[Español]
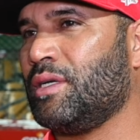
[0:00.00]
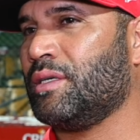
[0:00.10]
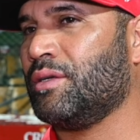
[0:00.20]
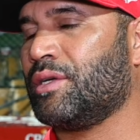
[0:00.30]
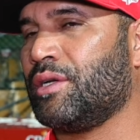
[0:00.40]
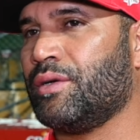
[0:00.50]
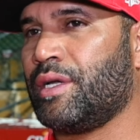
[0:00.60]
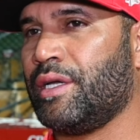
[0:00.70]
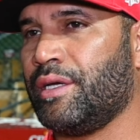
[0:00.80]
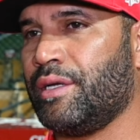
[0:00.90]
Eh, yo creo
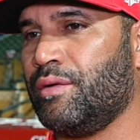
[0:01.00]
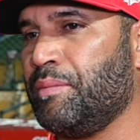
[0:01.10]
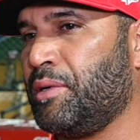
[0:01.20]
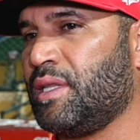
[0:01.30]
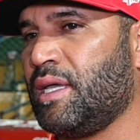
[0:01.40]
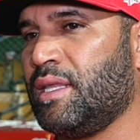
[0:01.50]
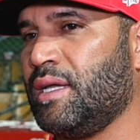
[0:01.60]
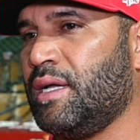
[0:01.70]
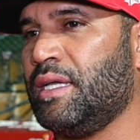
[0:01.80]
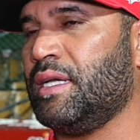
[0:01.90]
que lo importante
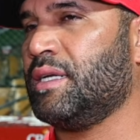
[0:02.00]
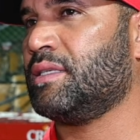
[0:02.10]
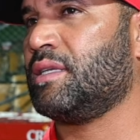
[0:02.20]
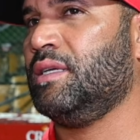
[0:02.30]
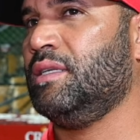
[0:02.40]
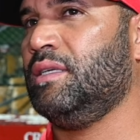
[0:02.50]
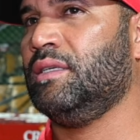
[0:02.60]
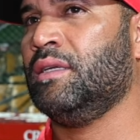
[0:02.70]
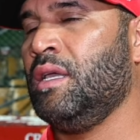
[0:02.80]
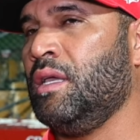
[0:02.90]
ahí en ese
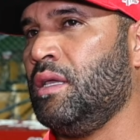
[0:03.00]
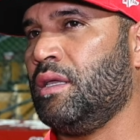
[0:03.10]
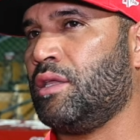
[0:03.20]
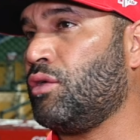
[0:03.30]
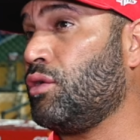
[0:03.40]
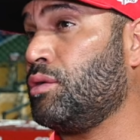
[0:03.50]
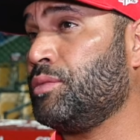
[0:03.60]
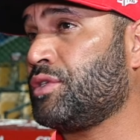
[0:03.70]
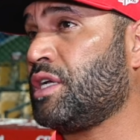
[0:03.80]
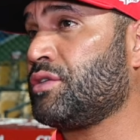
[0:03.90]
inning que todos los
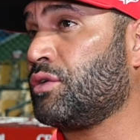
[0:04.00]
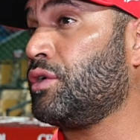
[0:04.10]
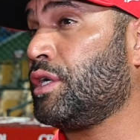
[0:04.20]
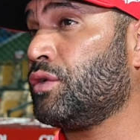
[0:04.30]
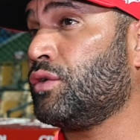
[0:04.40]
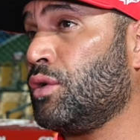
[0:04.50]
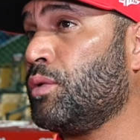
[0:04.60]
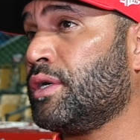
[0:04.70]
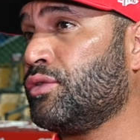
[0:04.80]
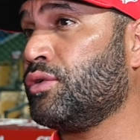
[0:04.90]
muchachos cogieron unos
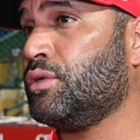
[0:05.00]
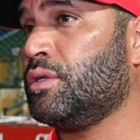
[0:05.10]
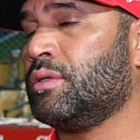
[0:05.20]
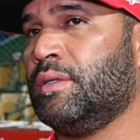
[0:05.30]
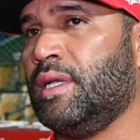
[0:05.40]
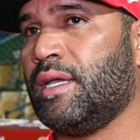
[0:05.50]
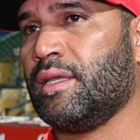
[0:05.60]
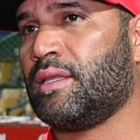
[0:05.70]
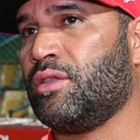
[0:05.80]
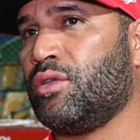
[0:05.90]
buenos turnos.
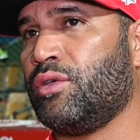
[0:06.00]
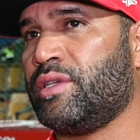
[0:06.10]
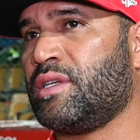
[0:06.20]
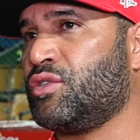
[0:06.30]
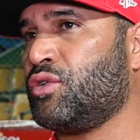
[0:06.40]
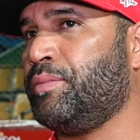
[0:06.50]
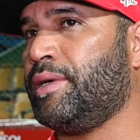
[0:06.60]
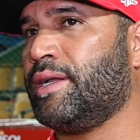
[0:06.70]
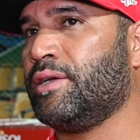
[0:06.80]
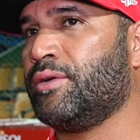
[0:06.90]
Nadie trató de ser
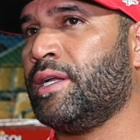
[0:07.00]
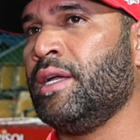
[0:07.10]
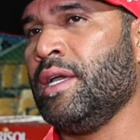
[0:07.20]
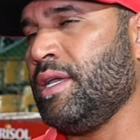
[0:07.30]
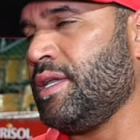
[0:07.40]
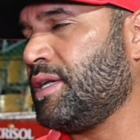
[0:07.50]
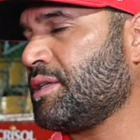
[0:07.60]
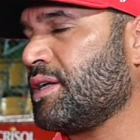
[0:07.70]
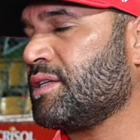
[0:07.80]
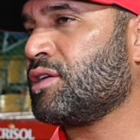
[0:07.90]
superhéroe. Y
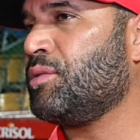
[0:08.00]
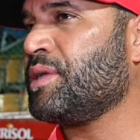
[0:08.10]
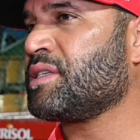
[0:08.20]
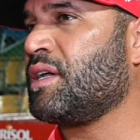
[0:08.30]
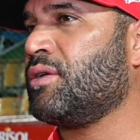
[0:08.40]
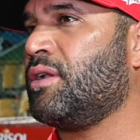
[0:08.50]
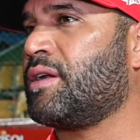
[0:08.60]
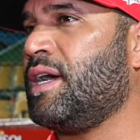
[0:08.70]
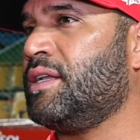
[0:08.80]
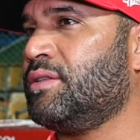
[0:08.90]
así que se comenzaron el
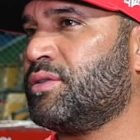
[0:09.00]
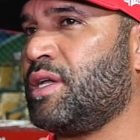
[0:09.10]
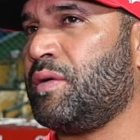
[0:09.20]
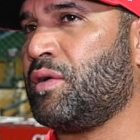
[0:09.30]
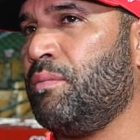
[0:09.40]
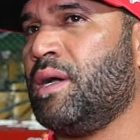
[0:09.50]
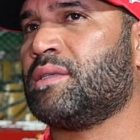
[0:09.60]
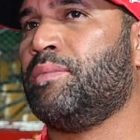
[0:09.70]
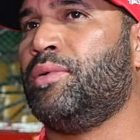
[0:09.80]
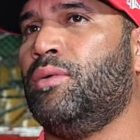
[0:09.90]
rally, tú sabes, con
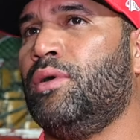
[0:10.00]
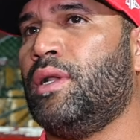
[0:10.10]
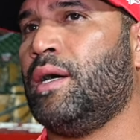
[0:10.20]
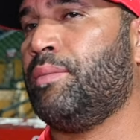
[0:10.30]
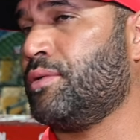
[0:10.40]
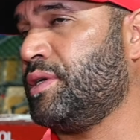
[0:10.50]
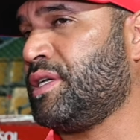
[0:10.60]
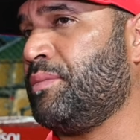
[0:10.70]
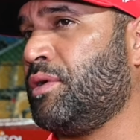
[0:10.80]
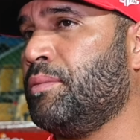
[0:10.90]
base por bola.
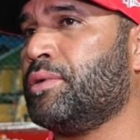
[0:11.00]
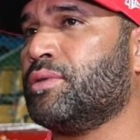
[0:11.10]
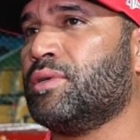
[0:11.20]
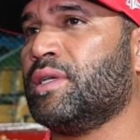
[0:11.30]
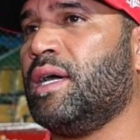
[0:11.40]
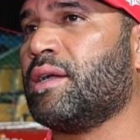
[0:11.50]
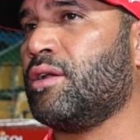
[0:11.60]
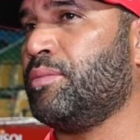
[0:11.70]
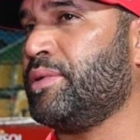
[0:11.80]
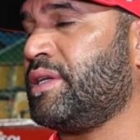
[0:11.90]
Aprovechamos la oportunidad, que
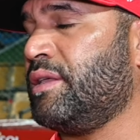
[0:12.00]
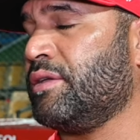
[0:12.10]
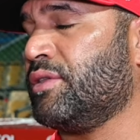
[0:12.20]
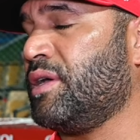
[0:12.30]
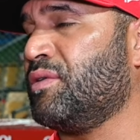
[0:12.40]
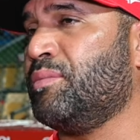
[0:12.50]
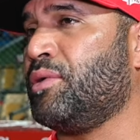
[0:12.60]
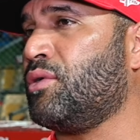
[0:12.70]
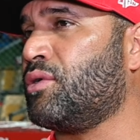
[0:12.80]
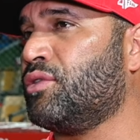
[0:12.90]
los piches de estaban un
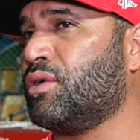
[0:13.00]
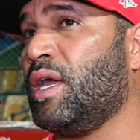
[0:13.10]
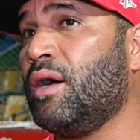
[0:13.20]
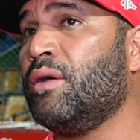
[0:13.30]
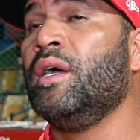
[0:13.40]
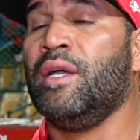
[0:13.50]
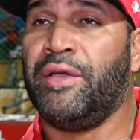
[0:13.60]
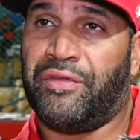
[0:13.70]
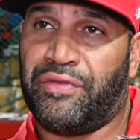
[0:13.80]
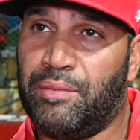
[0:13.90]
poco controlados.
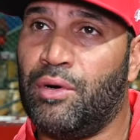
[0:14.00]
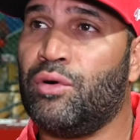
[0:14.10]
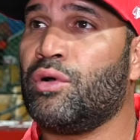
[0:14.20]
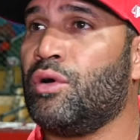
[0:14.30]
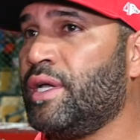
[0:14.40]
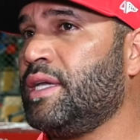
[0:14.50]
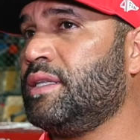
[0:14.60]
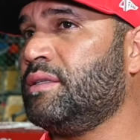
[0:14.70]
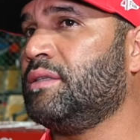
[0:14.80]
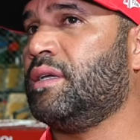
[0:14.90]
Dimos unos
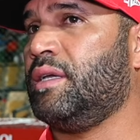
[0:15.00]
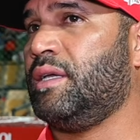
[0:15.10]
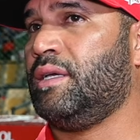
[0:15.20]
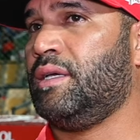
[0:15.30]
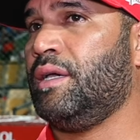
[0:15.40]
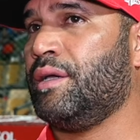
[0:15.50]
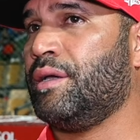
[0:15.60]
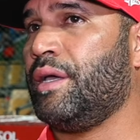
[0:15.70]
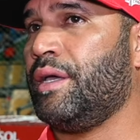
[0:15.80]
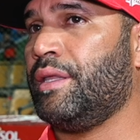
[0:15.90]
hits eh,
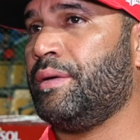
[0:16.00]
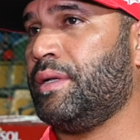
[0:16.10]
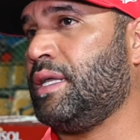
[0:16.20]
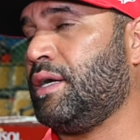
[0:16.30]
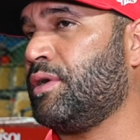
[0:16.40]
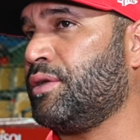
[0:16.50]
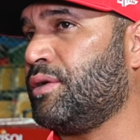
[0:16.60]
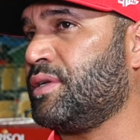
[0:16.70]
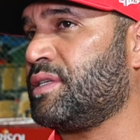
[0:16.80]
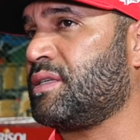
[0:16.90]
eh, de verdad cuando
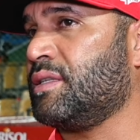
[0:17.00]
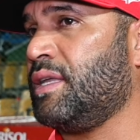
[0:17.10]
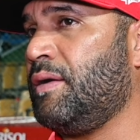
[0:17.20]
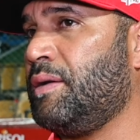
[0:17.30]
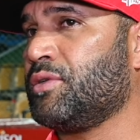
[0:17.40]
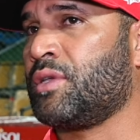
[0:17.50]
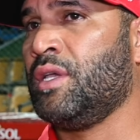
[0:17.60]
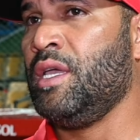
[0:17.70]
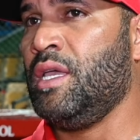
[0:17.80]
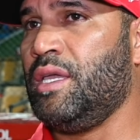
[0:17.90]
lo necesitábamos.
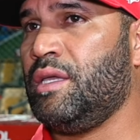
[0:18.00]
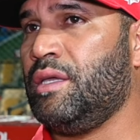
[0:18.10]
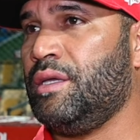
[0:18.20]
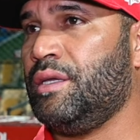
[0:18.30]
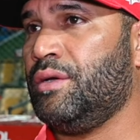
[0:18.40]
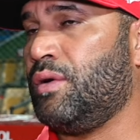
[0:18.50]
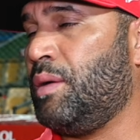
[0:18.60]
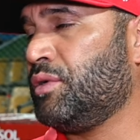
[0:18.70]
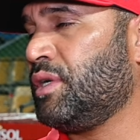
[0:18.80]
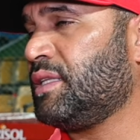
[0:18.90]
Y
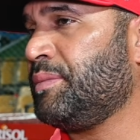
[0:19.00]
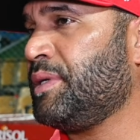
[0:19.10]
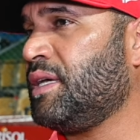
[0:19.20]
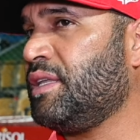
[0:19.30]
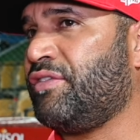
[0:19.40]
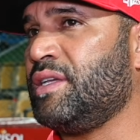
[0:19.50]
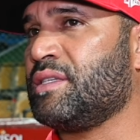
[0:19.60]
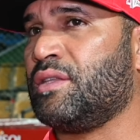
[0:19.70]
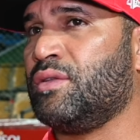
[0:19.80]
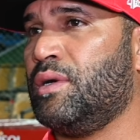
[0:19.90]
jugamos una tremenda
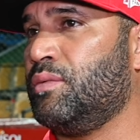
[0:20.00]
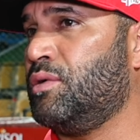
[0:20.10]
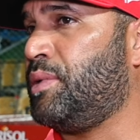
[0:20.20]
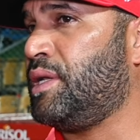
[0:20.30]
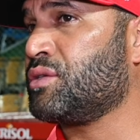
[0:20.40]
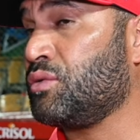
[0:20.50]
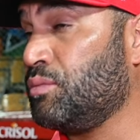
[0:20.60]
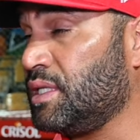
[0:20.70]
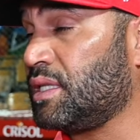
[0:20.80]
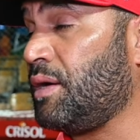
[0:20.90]
defensa, tú. El burpel hizo
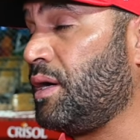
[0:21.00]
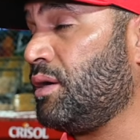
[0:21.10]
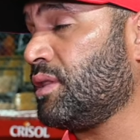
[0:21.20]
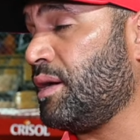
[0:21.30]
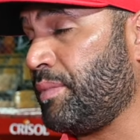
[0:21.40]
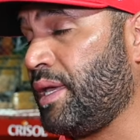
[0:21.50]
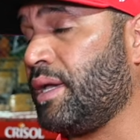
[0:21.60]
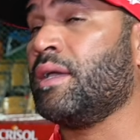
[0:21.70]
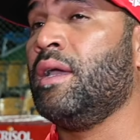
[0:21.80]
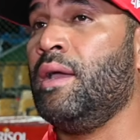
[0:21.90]
un buen trabajo
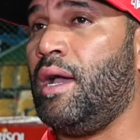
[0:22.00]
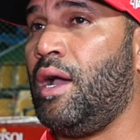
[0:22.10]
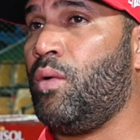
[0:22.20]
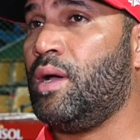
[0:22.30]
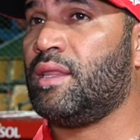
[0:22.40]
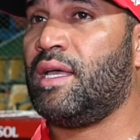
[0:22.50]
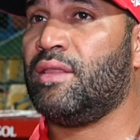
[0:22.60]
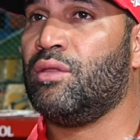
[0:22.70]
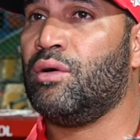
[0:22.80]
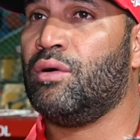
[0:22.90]
también
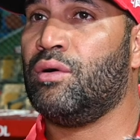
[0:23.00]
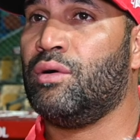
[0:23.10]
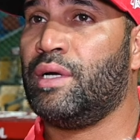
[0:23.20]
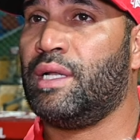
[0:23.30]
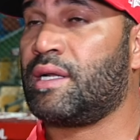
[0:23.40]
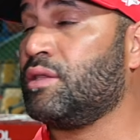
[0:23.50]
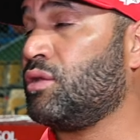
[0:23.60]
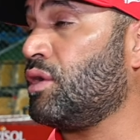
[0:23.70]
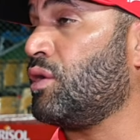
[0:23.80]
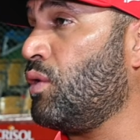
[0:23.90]
aguantando el
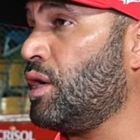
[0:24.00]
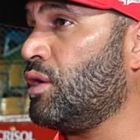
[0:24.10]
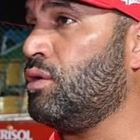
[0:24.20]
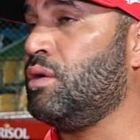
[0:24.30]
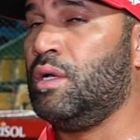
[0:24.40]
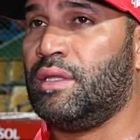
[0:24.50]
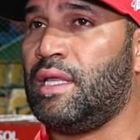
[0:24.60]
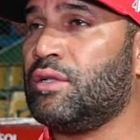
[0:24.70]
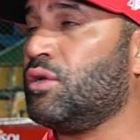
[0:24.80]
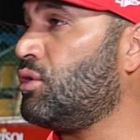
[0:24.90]
resto del juego,
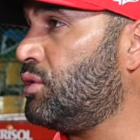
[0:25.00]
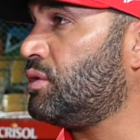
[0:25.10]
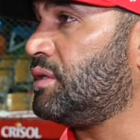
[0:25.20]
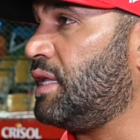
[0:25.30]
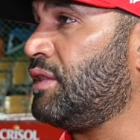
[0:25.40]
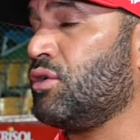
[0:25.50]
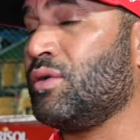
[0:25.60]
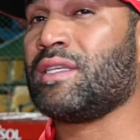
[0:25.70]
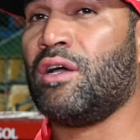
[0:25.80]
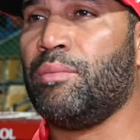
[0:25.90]
dando,
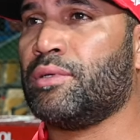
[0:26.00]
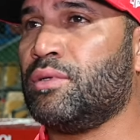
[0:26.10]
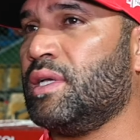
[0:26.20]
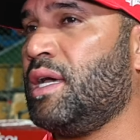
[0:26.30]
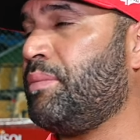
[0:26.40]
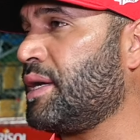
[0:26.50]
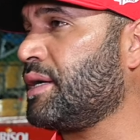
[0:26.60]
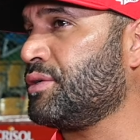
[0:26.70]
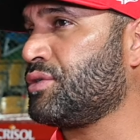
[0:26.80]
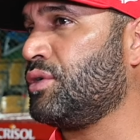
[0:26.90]
dándonos esa oportunidad para
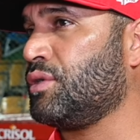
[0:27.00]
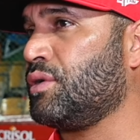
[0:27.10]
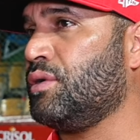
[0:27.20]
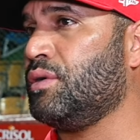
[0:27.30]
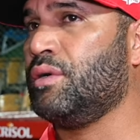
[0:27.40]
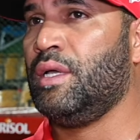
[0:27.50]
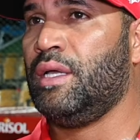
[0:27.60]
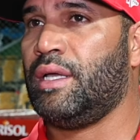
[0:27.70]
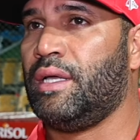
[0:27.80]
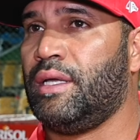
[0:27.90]
que nosotros
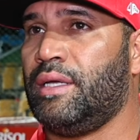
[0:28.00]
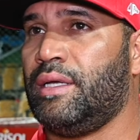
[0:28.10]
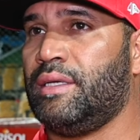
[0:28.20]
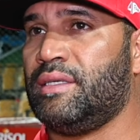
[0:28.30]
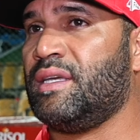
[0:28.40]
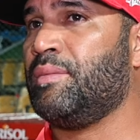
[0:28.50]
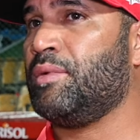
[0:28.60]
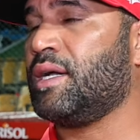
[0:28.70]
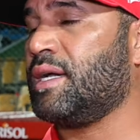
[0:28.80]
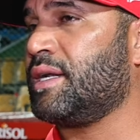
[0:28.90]
eh,
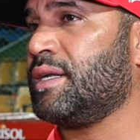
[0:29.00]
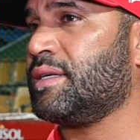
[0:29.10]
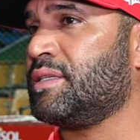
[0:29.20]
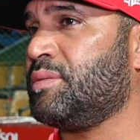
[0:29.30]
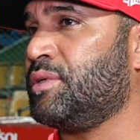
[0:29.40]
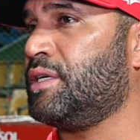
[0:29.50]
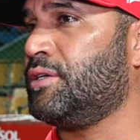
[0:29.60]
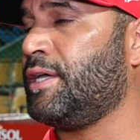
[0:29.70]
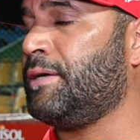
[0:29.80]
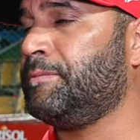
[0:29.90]
hiciéramos la carrera que hicimos en el
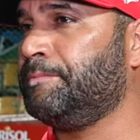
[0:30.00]
octavo.